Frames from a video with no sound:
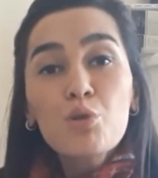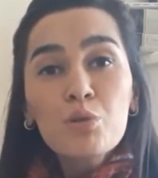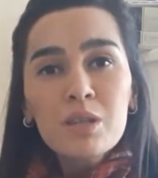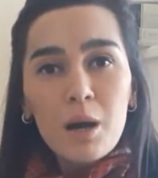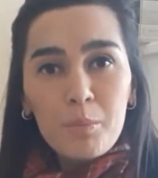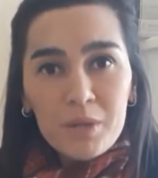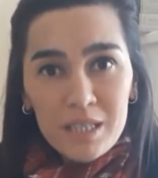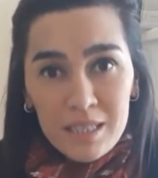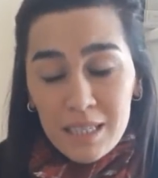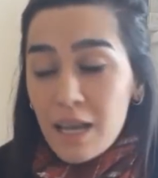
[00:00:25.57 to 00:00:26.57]
Çok daha
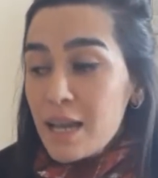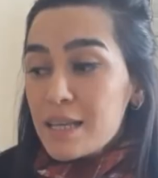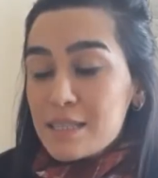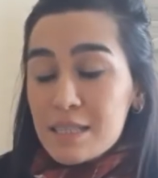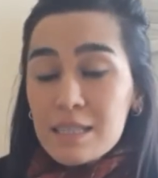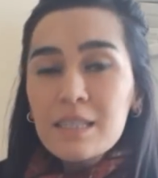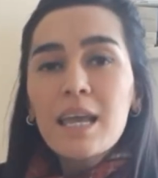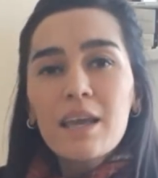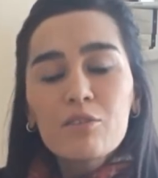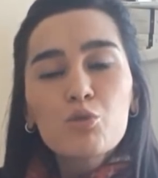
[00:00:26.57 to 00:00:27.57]
pratik sizin de
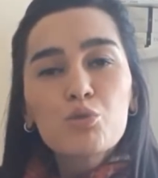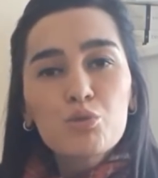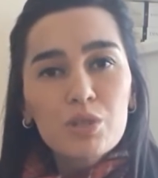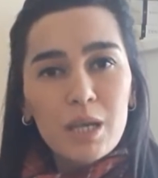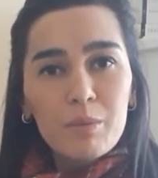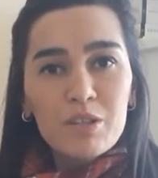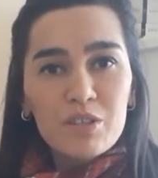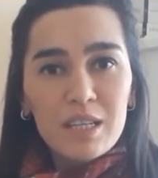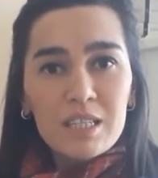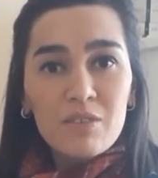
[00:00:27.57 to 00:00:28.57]
evde
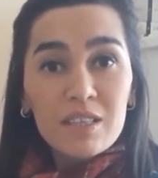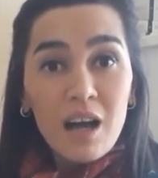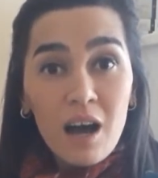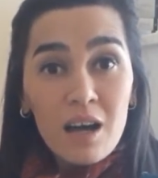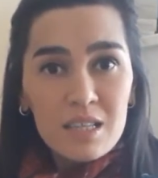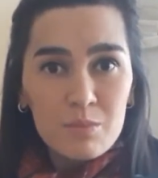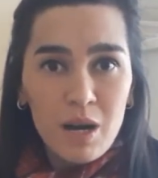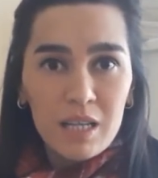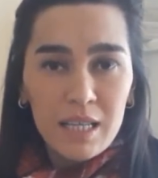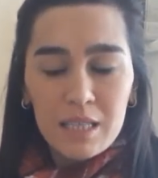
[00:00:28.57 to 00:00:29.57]
uygulayabileceğiniz ve daha az
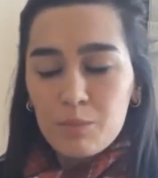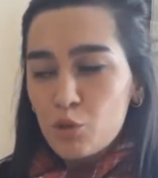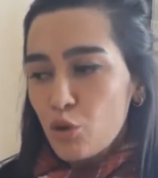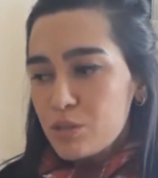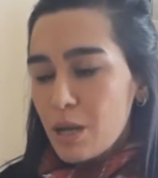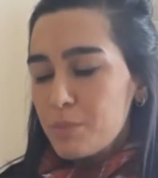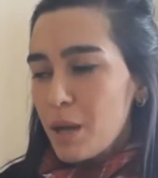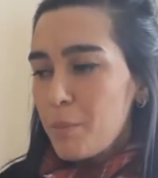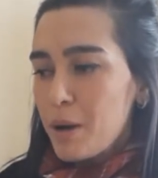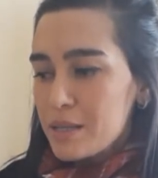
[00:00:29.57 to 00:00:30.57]
maliyetli bir
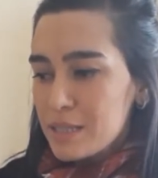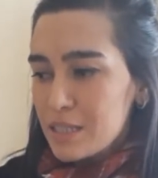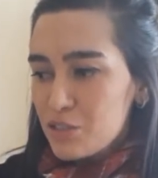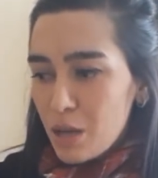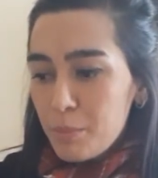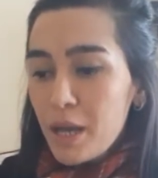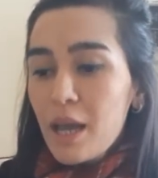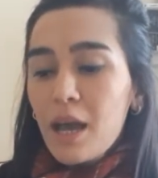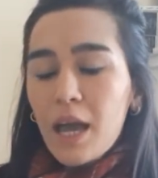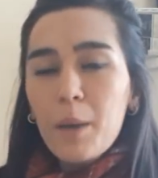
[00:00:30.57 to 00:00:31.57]
yöntemden bahsedeceğim.
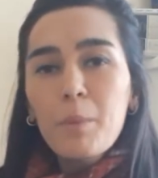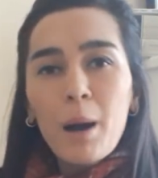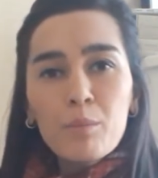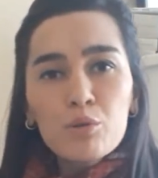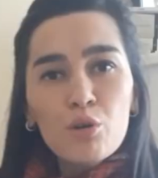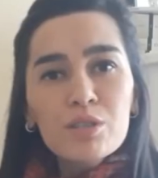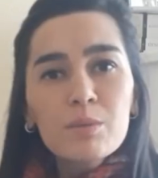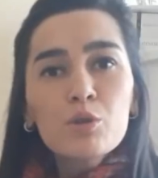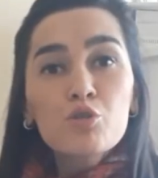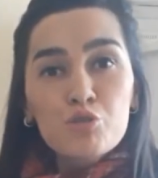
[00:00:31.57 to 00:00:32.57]
E, ben bu
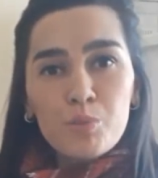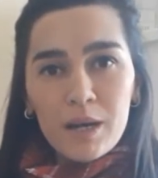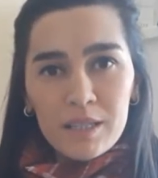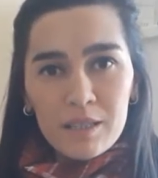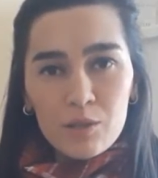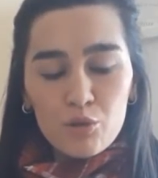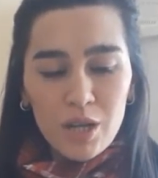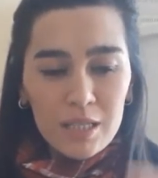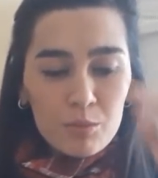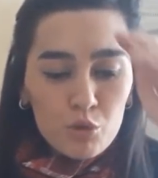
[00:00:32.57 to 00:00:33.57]
yöntemi kütüphaneden
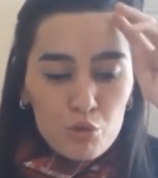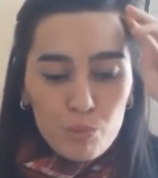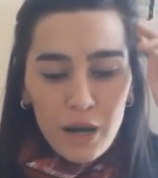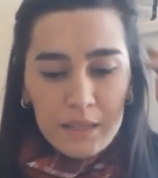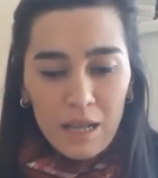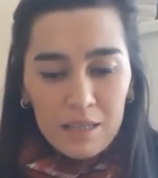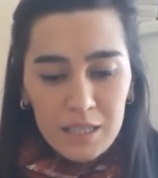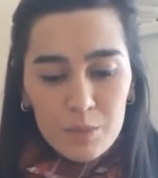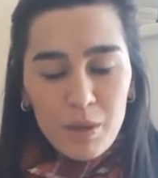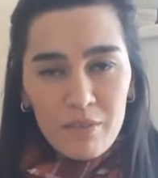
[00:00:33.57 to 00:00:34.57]
öğrendim. Kütüphaneden
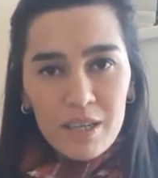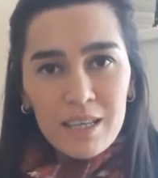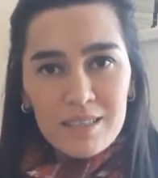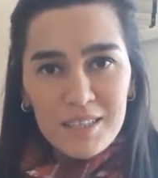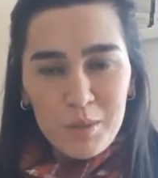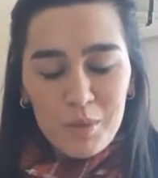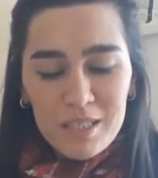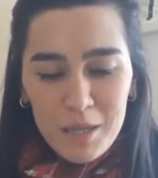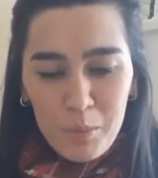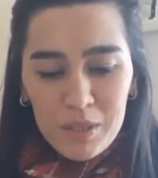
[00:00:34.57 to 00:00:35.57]
alıp eve getirdiğim
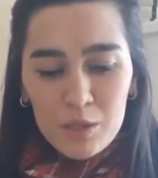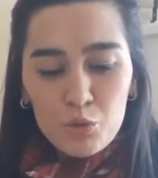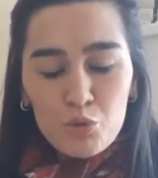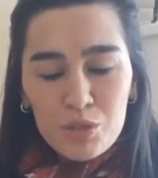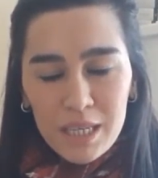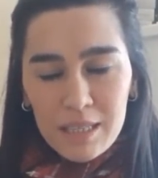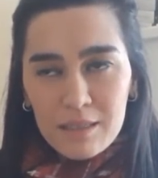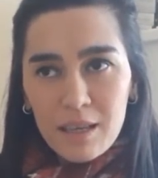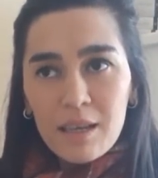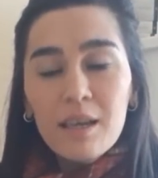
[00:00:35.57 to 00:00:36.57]
kitapların
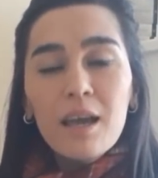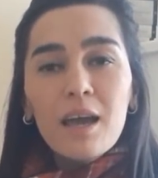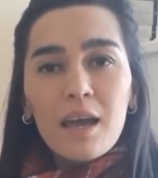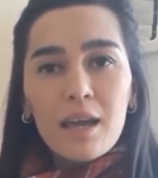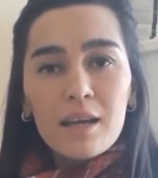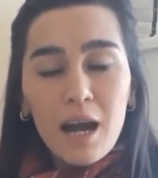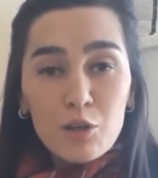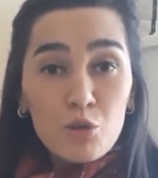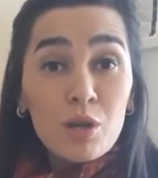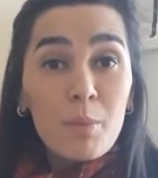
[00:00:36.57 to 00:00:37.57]
yüzeyinde e,
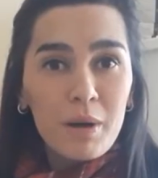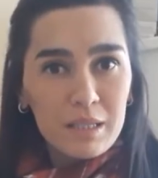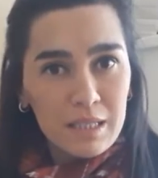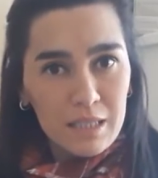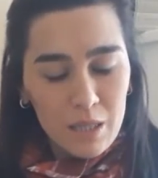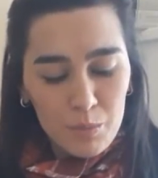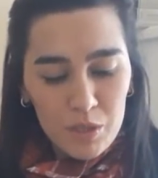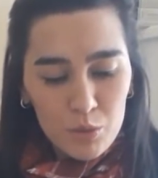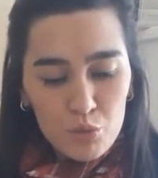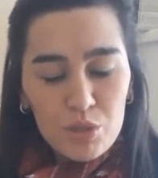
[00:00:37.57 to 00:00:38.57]
karton kapaklı
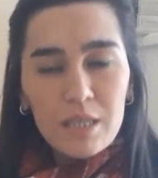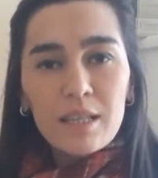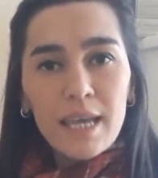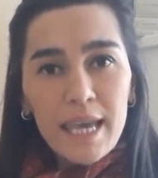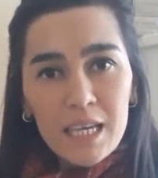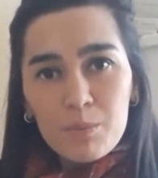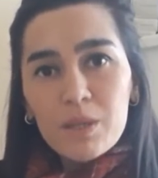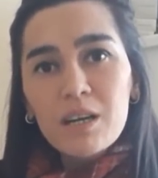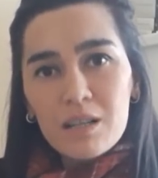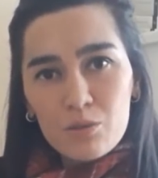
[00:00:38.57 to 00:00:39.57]
kitapların yüzeyinde ek
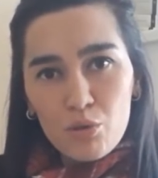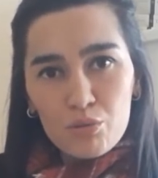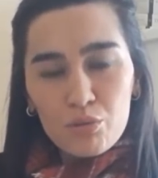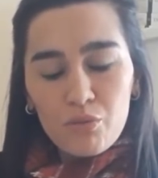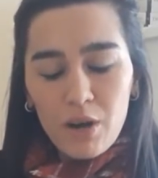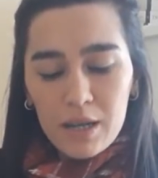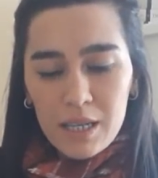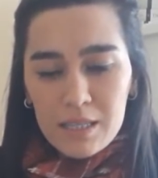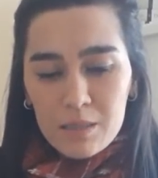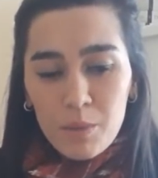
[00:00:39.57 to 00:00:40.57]
bir kat olduğunu
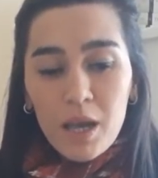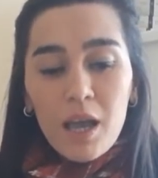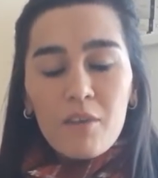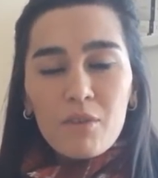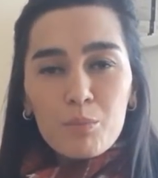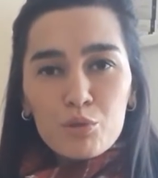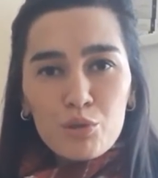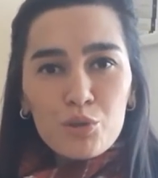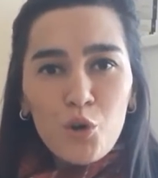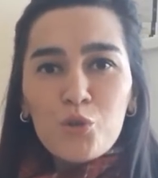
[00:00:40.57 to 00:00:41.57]
fark ettim. Ve
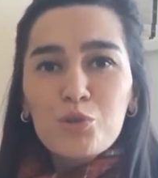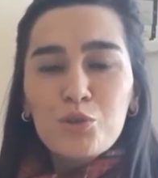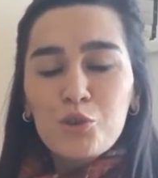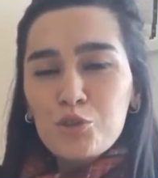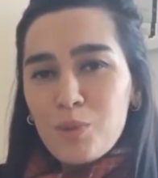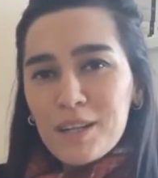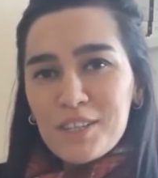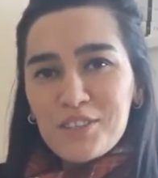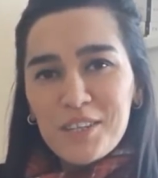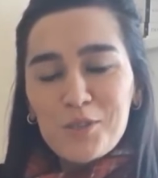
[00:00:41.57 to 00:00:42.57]
bunun ne olduğunu
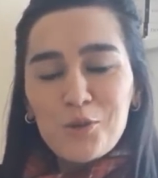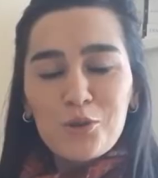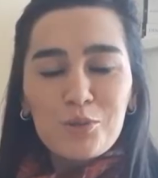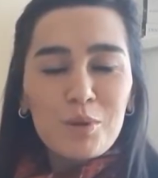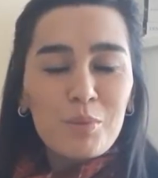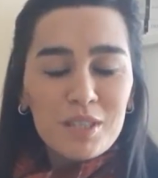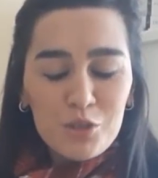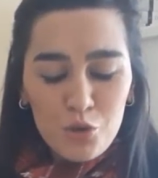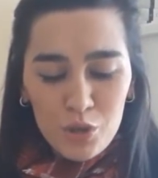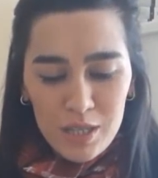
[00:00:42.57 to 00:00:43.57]
kütüphanecilere sorduğumda bana
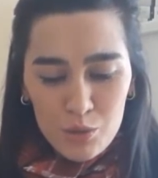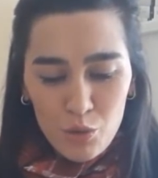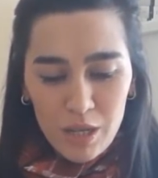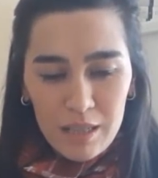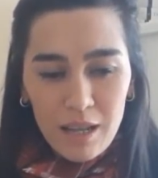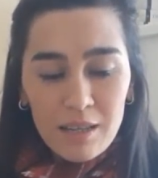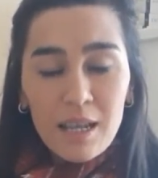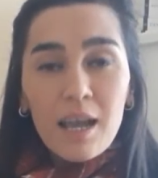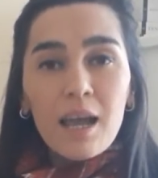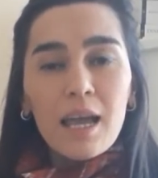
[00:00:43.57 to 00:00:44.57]
şöyle söylediler.
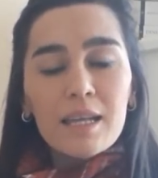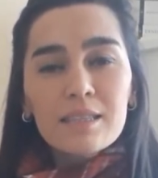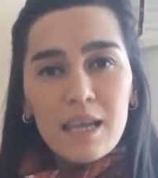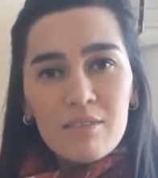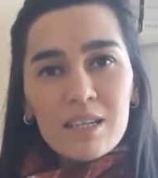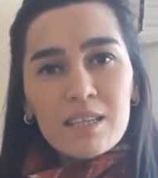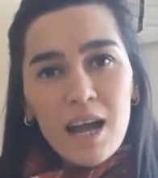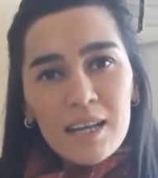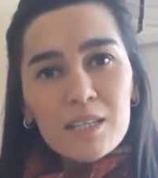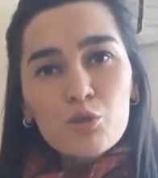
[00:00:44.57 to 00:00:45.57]
E, devlet
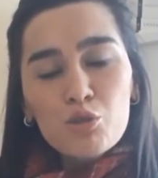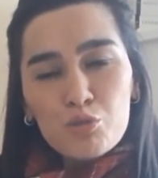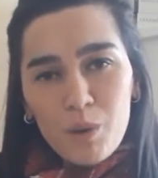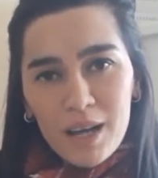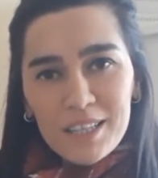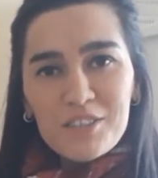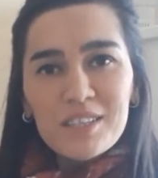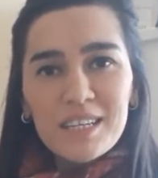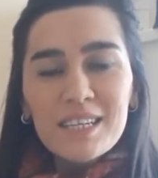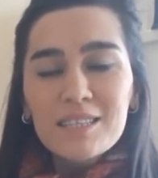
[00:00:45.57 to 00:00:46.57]
her yıl
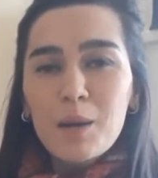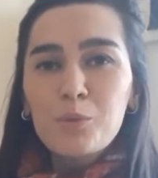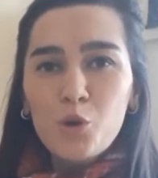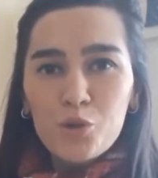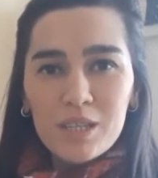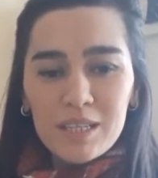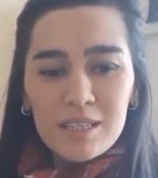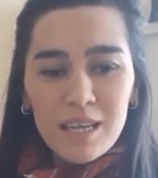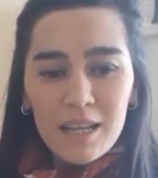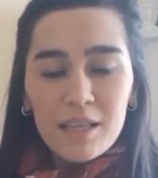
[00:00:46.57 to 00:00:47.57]
kütüphanecilere kitap
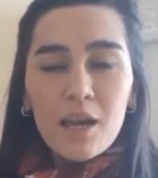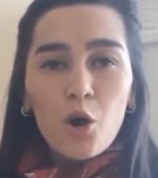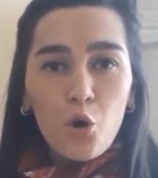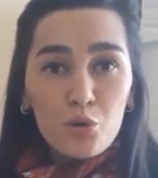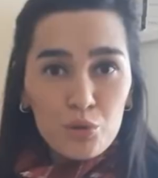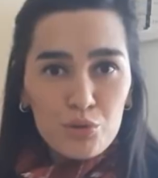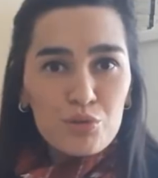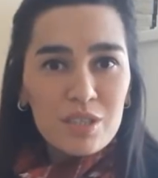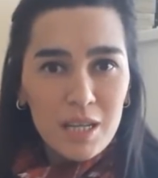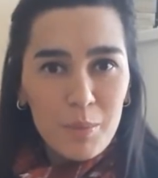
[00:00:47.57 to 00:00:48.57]
gönderirken
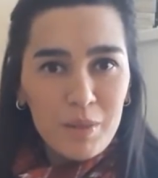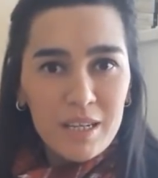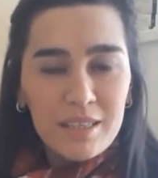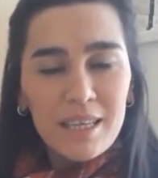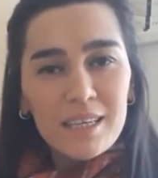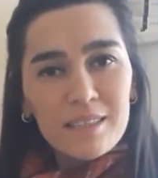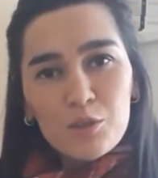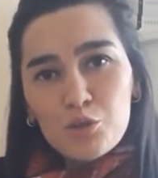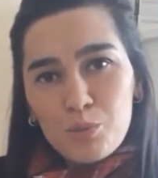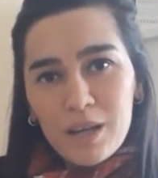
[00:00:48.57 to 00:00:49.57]
okuyucu taleplerine ya
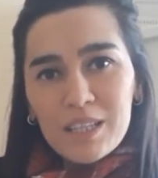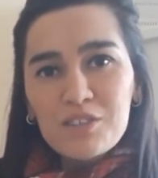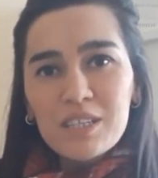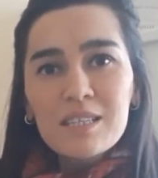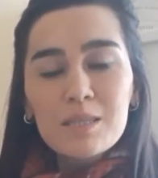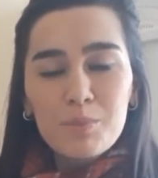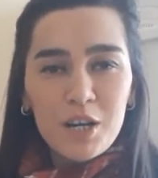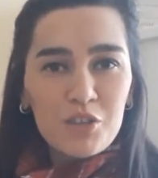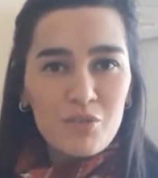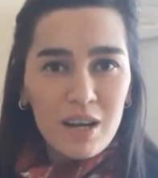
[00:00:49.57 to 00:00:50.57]
da kütüphanecilerin
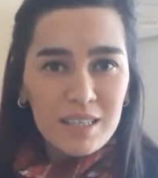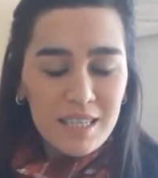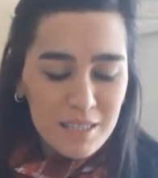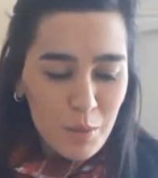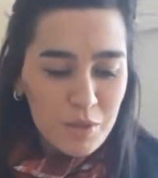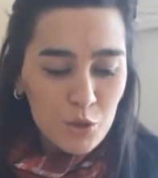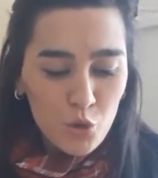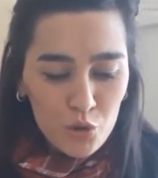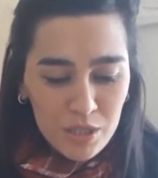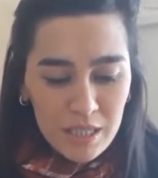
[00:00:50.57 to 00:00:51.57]
sipariş verdiği kitapları
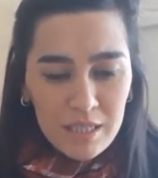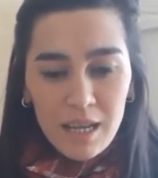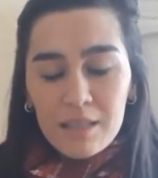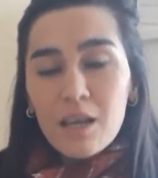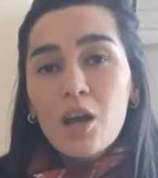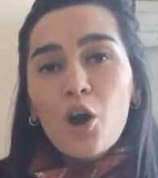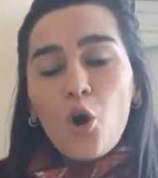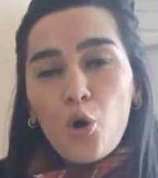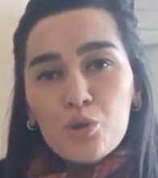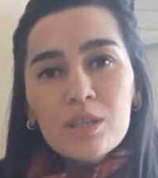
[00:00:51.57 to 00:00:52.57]
gönderirken
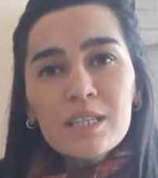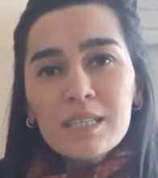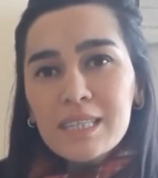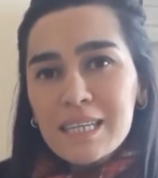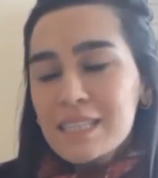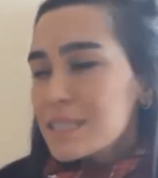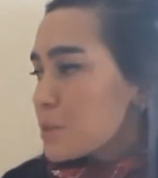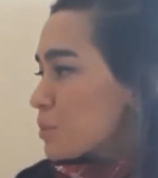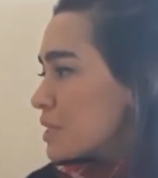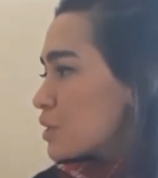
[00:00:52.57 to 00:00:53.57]
onların
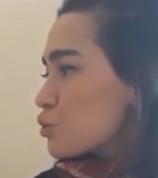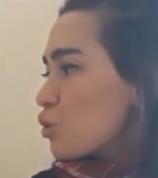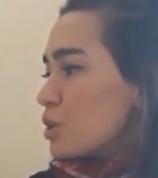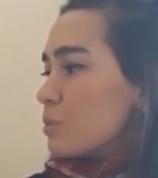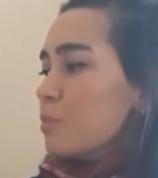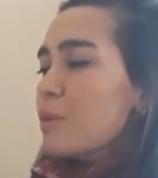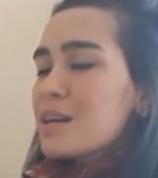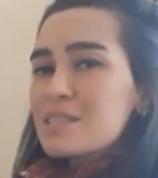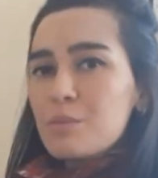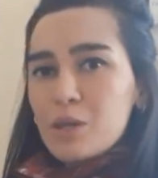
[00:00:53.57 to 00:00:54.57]
yanında bir de şöyle bir
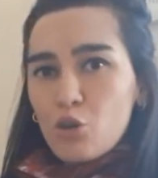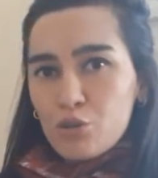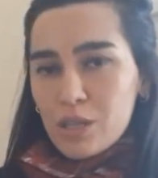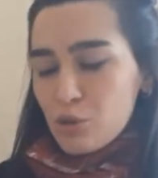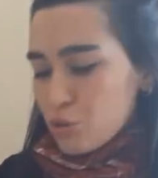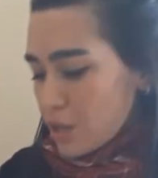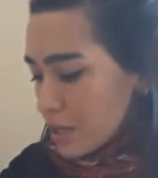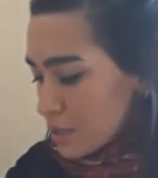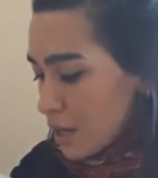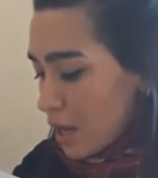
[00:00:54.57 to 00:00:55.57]
malzeme gönderiyorlar.